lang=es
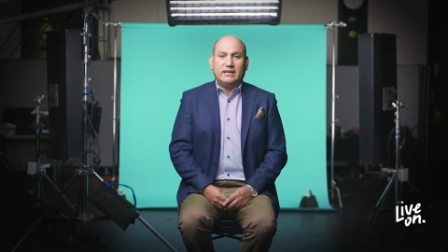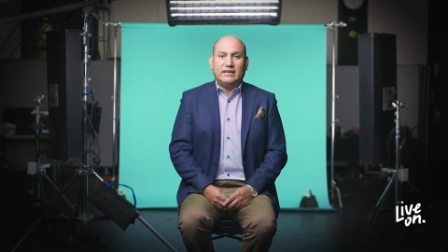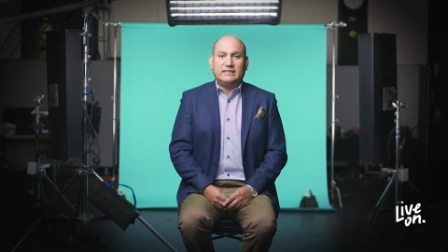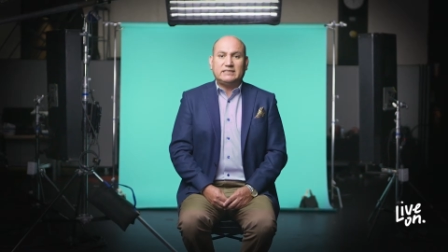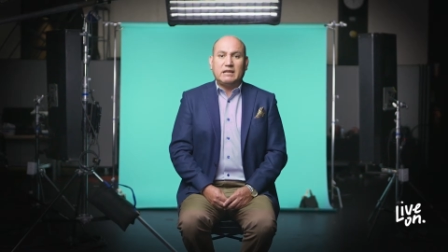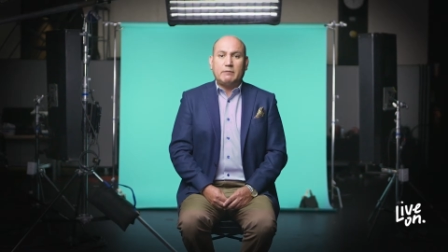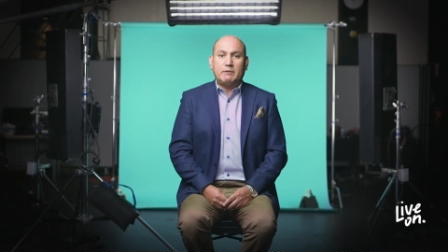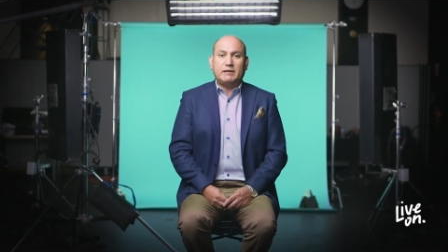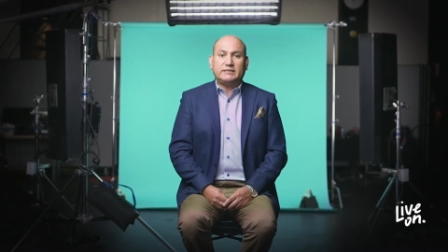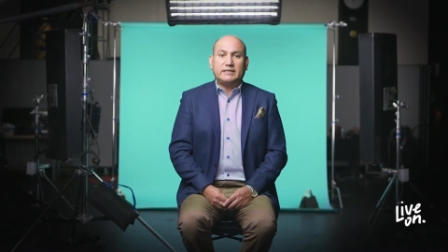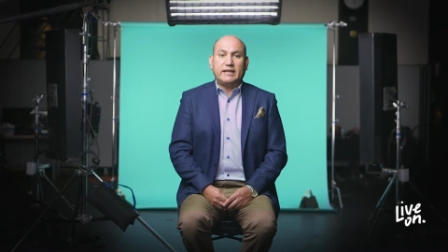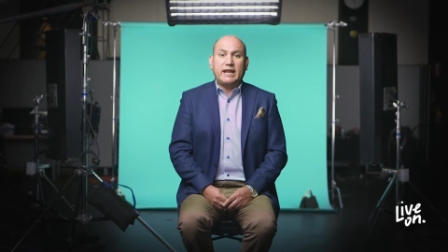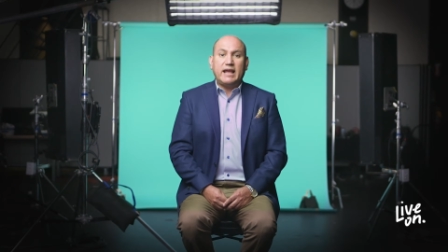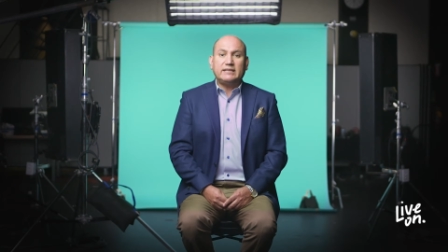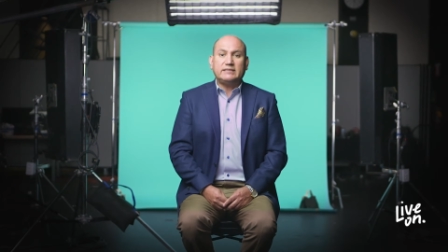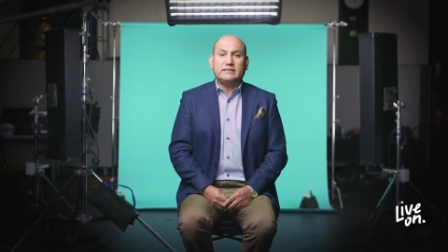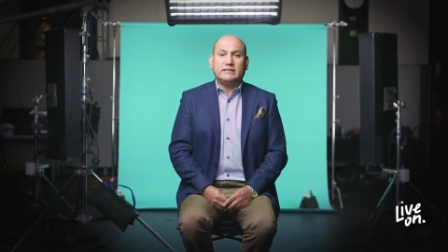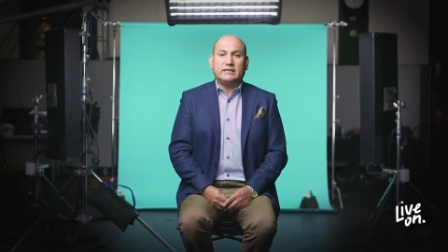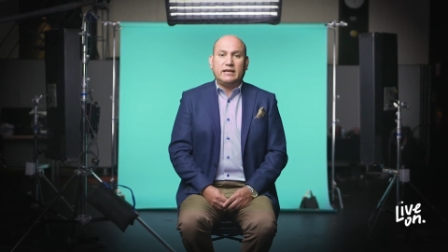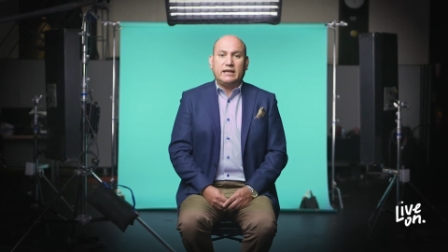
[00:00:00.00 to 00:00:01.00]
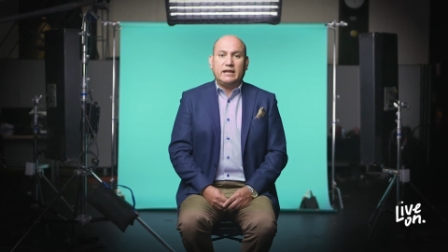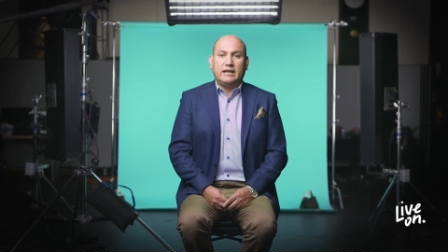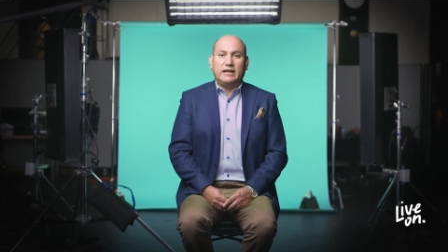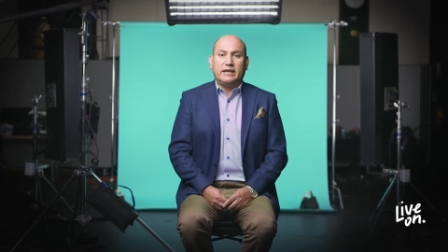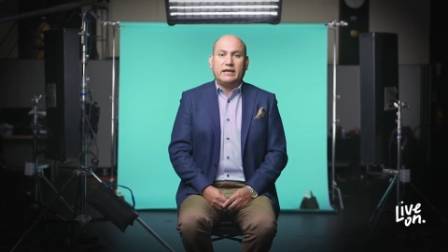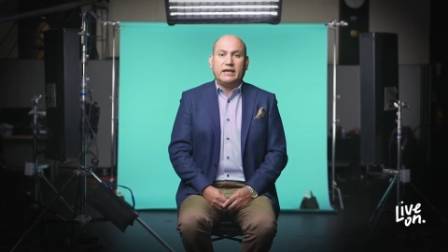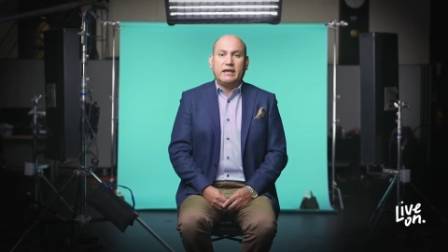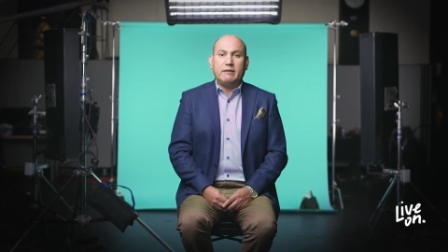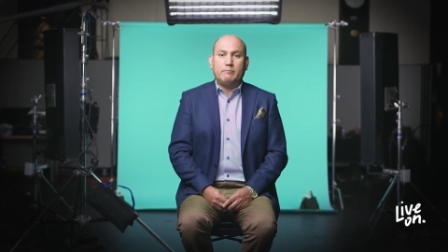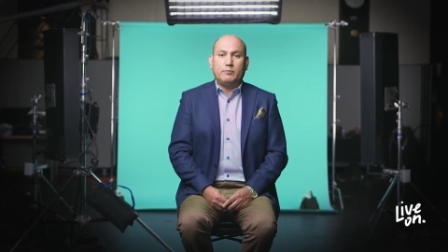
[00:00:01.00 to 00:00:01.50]
Establecerás el
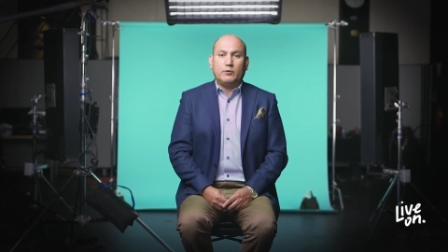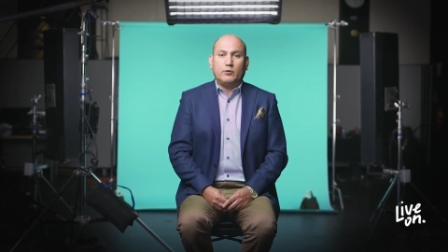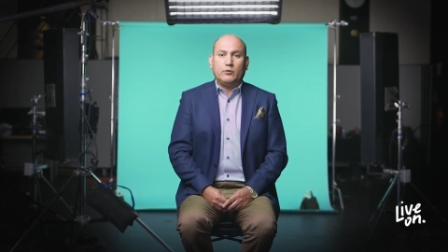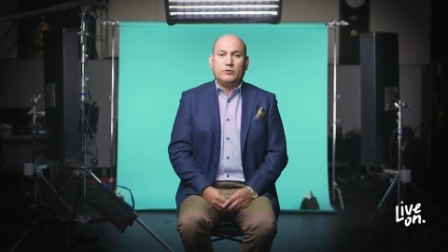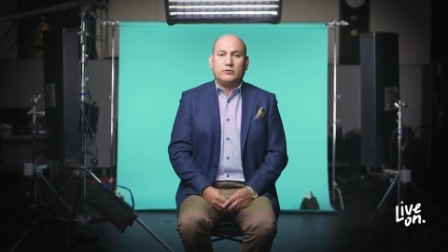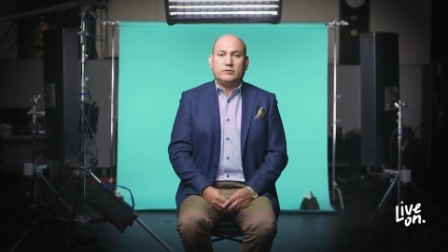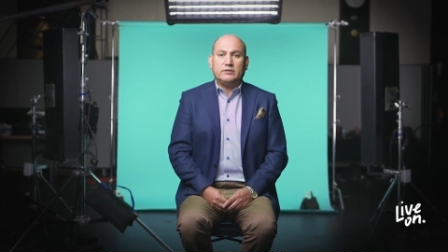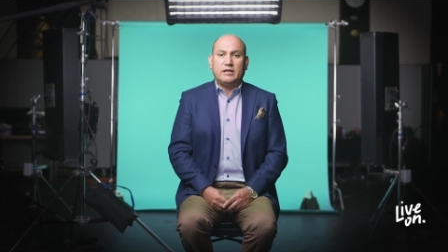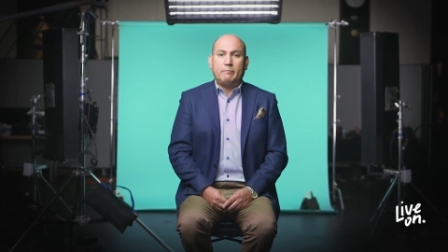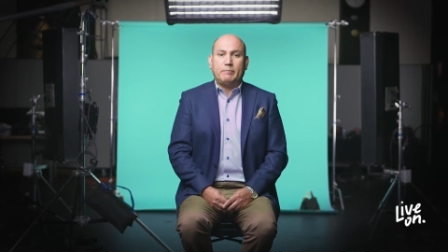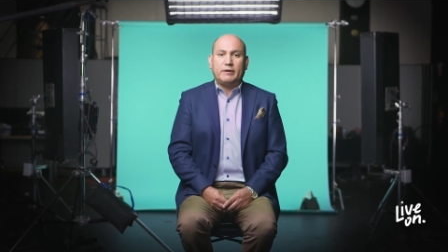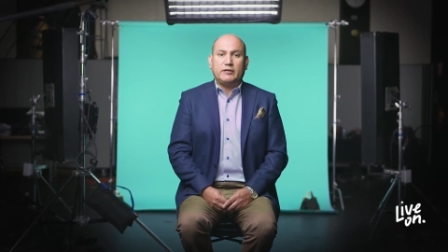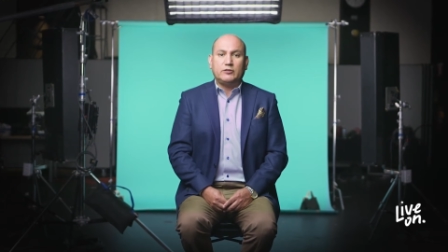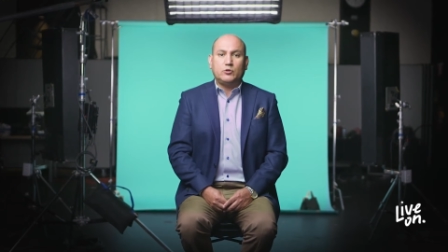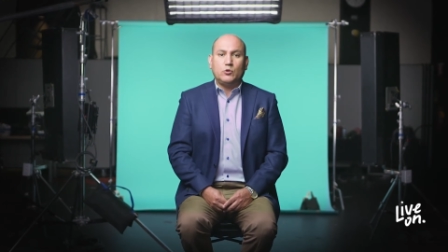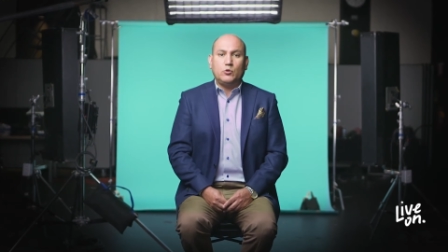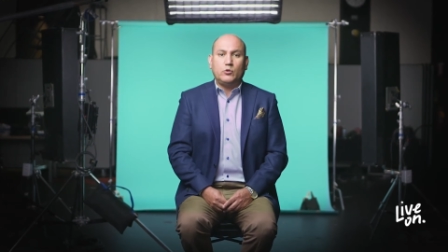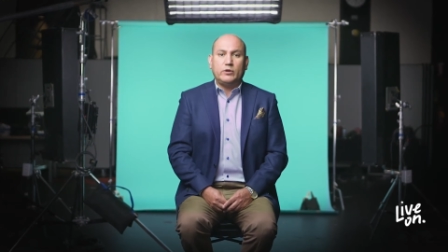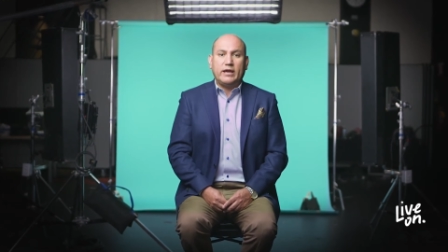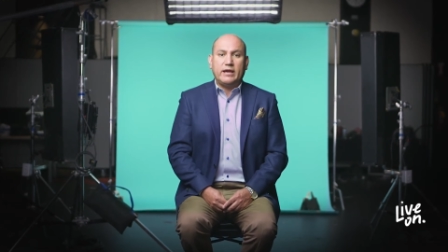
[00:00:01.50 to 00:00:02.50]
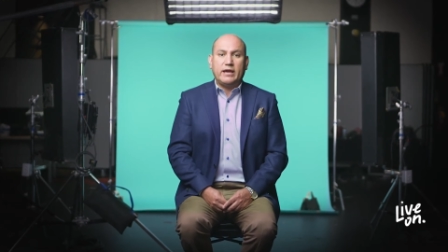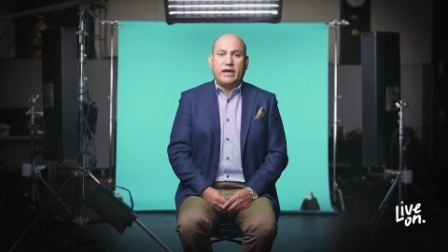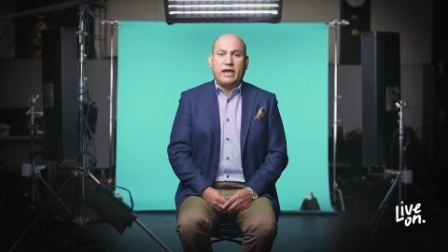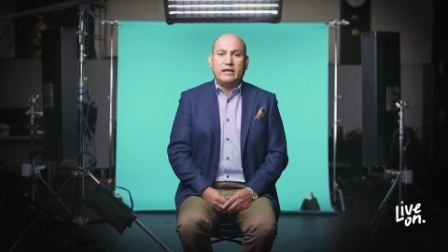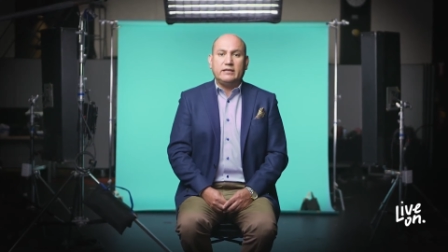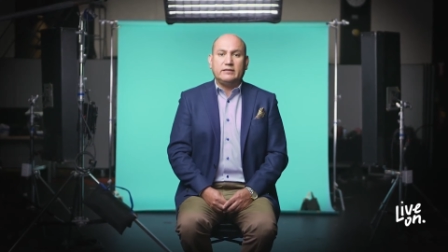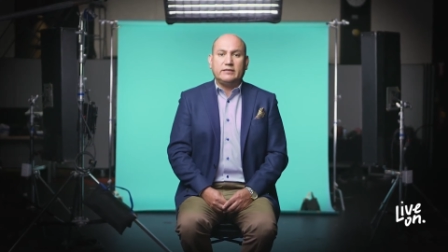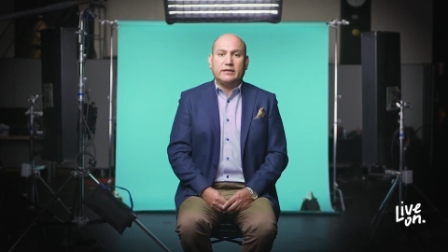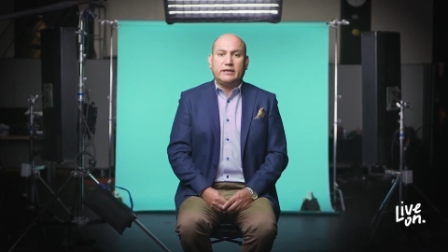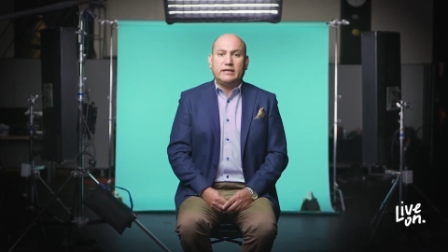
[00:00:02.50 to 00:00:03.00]
ejemplo de apertura
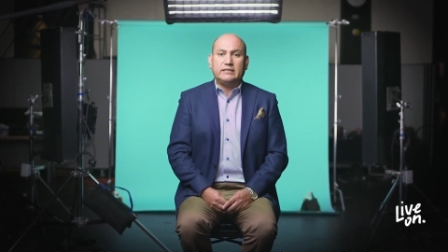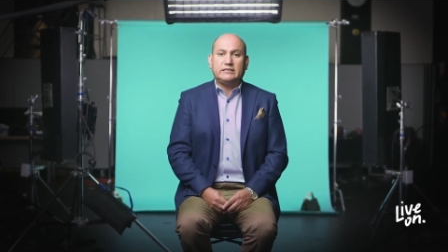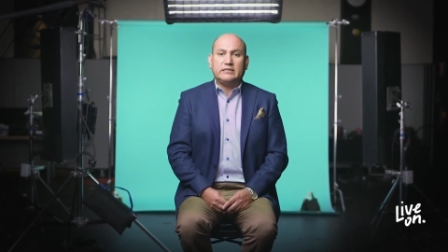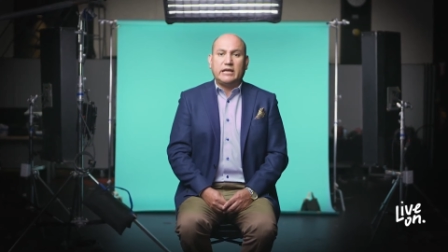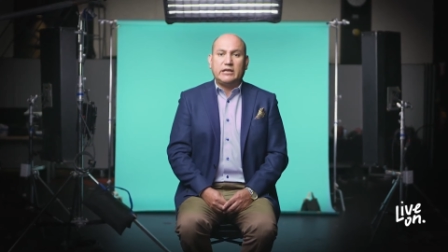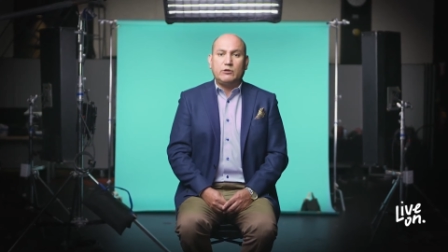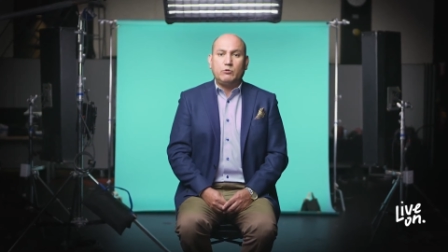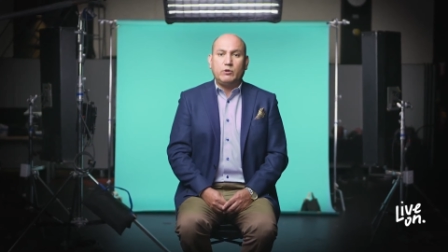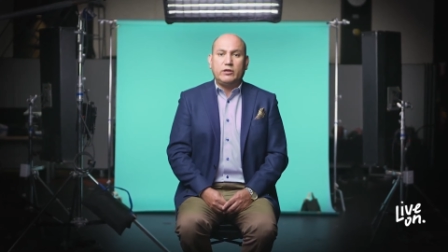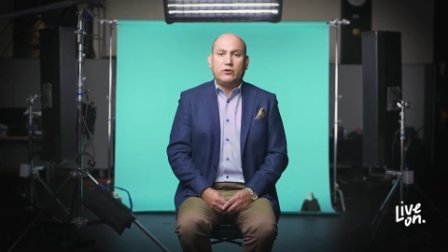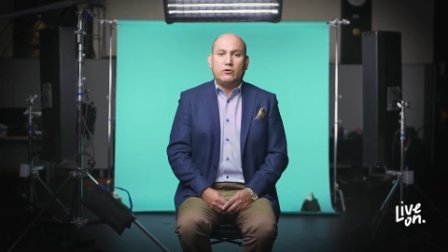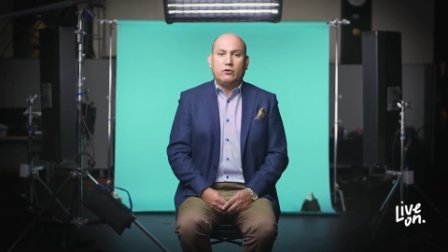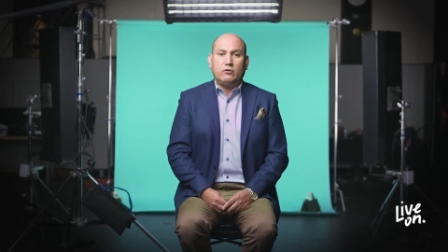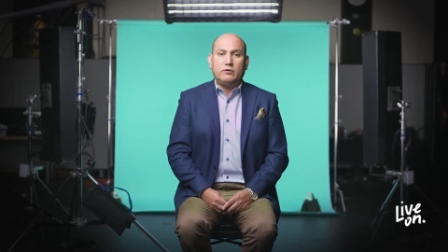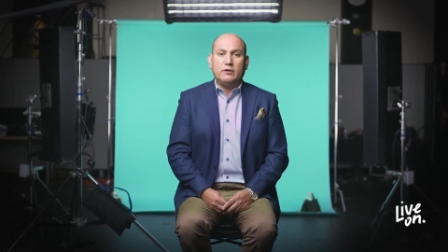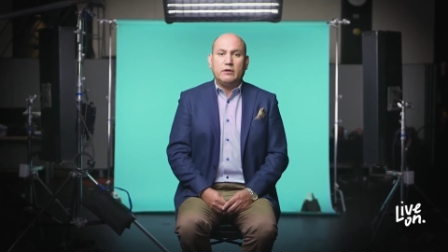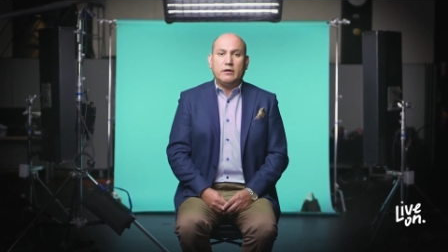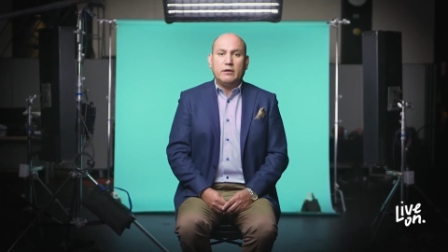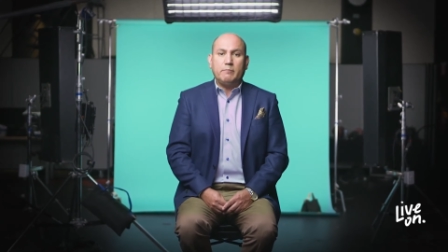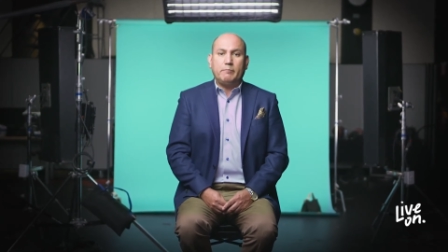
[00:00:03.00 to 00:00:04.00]
e interés genuino